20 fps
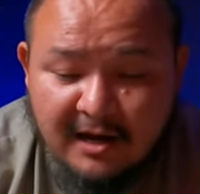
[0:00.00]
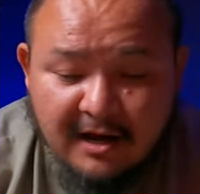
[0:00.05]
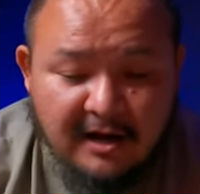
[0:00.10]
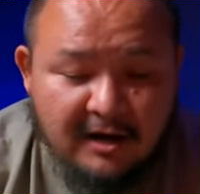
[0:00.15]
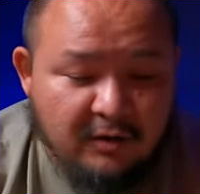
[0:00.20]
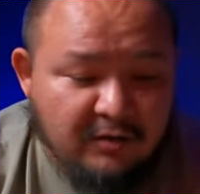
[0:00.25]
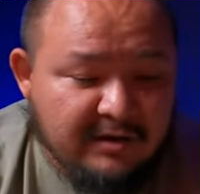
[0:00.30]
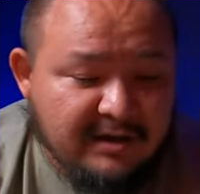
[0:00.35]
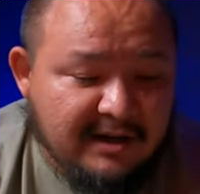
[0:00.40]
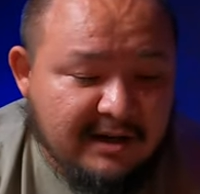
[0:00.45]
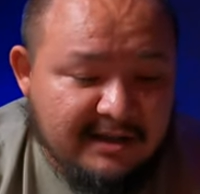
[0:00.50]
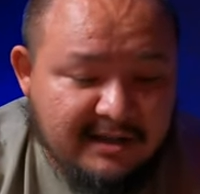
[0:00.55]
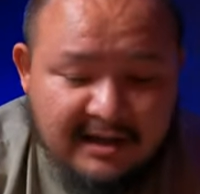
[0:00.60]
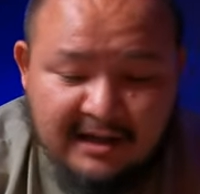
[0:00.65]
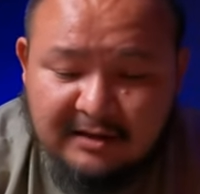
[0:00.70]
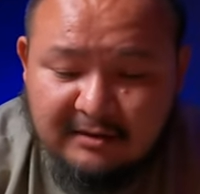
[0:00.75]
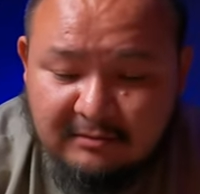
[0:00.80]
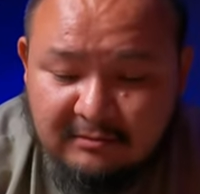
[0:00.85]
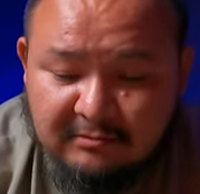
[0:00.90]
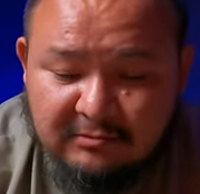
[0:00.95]
Люди
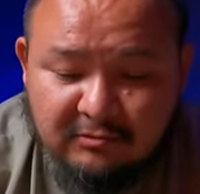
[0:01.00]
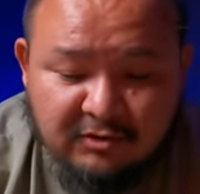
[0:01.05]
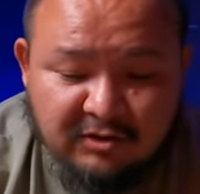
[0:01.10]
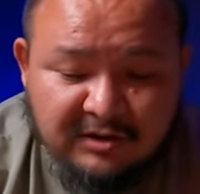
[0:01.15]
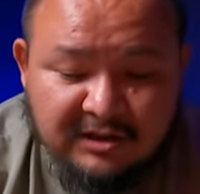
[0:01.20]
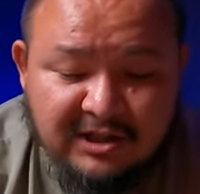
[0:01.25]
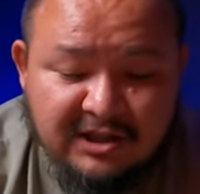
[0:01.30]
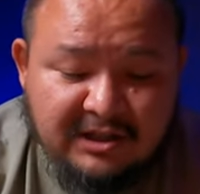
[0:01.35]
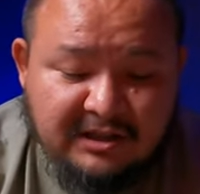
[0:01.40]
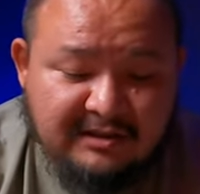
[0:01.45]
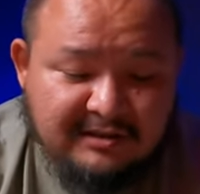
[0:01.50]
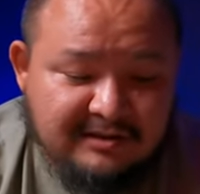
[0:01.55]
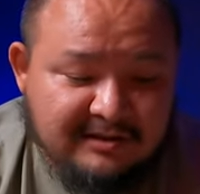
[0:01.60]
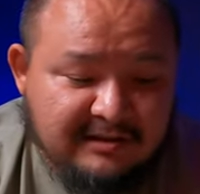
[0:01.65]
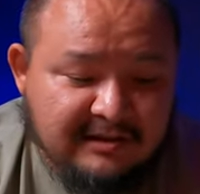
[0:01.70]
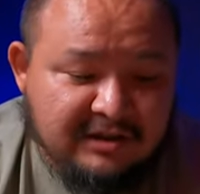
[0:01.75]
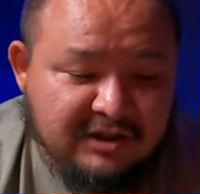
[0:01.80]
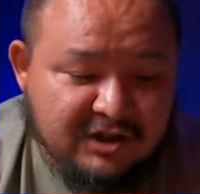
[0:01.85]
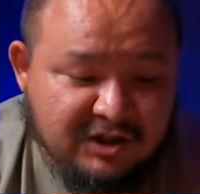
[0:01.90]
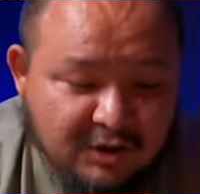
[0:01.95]
хотят услышать,
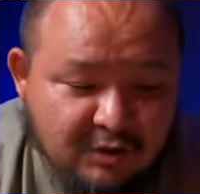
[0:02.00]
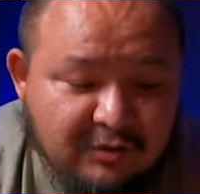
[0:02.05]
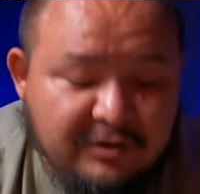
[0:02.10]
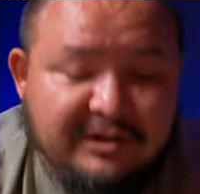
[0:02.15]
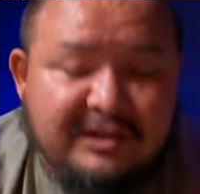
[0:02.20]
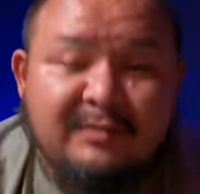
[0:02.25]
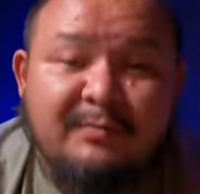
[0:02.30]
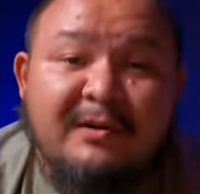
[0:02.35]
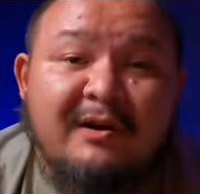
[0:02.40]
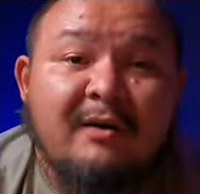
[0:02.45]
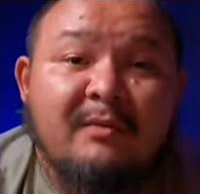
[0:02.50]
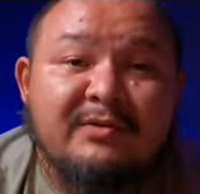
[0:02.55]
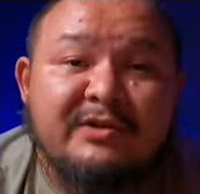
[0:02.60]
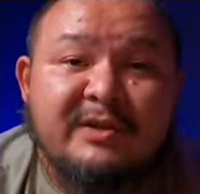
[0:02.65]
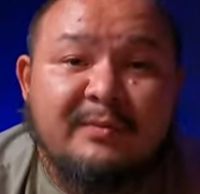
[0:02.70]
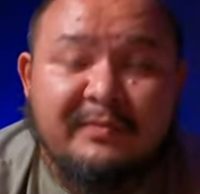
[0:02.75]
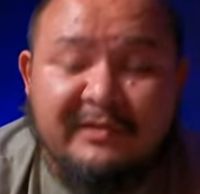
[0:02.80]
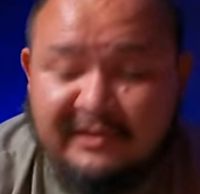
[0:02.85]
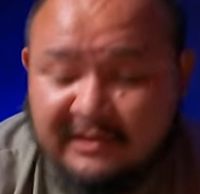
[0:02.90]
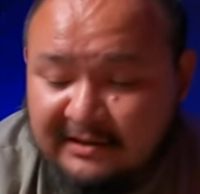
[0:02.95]
что из себя вообще
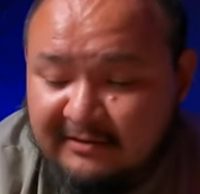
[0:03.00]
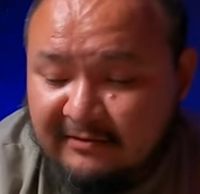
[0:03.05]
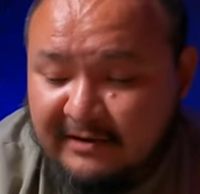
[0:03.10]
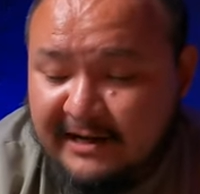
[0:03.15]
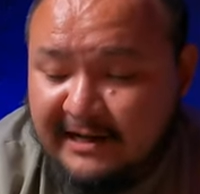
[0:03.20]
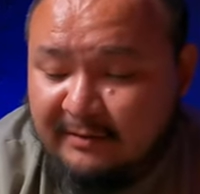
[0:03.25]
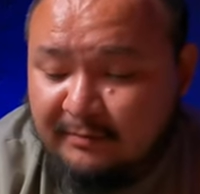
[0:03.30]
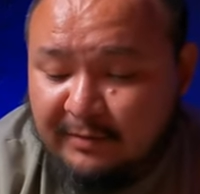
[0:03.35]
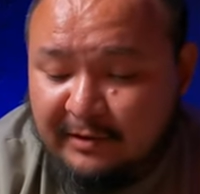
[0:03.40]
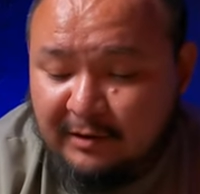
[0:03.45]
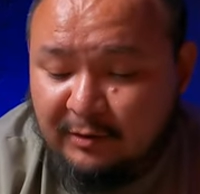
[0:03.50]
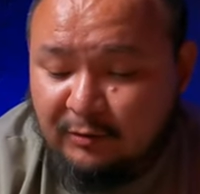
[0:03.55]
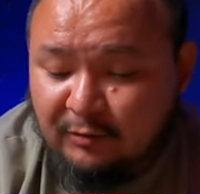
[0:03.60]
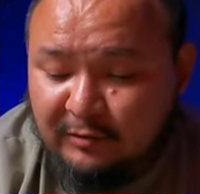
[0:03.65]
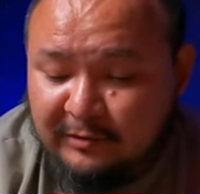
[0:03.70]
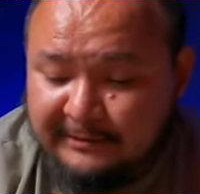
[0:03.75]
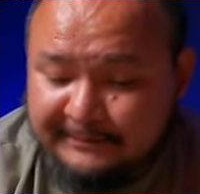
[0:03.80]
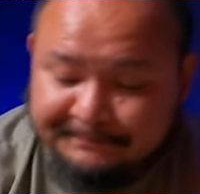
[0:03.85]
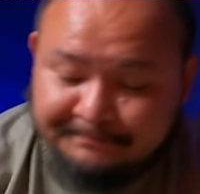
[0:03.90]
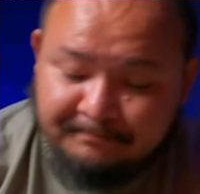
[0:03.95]
представляет
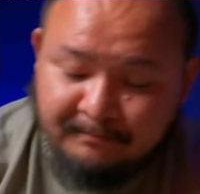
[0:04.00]
продукт.